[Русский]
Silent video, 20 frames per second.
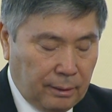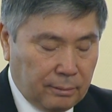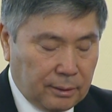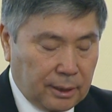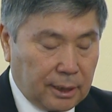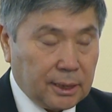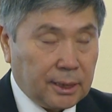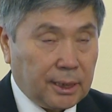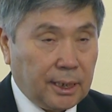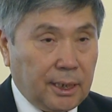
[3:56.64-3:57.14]
В
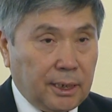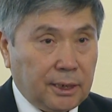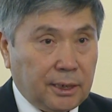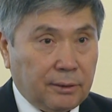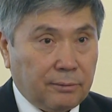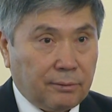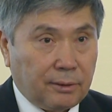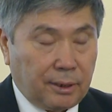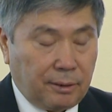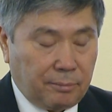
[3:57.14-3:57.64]

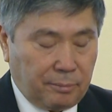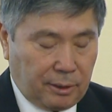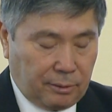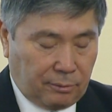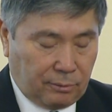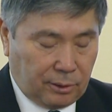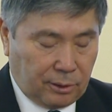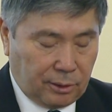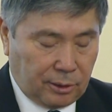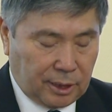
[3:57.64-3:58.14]
настоящее время
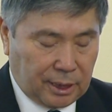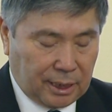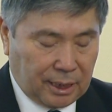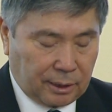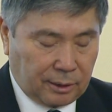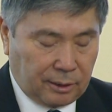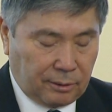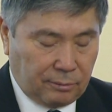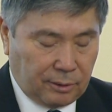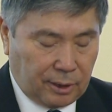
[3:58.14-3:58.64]
ведется
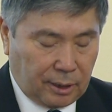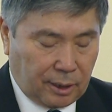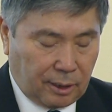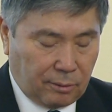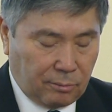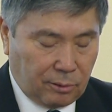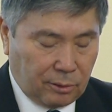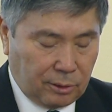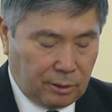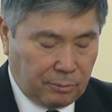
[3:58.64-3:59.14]
активная
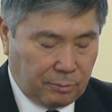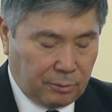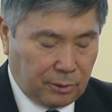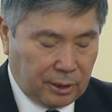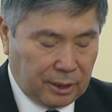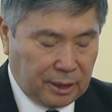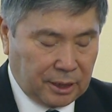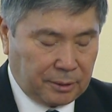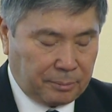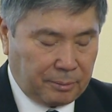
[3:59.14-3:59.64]
работа
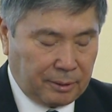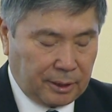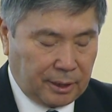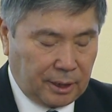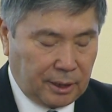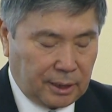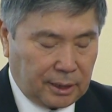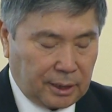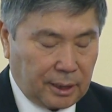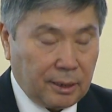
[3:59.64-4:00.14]
по
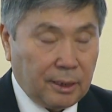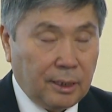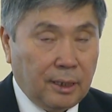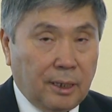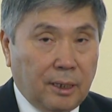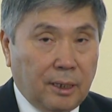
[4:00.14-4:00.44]
экспертизе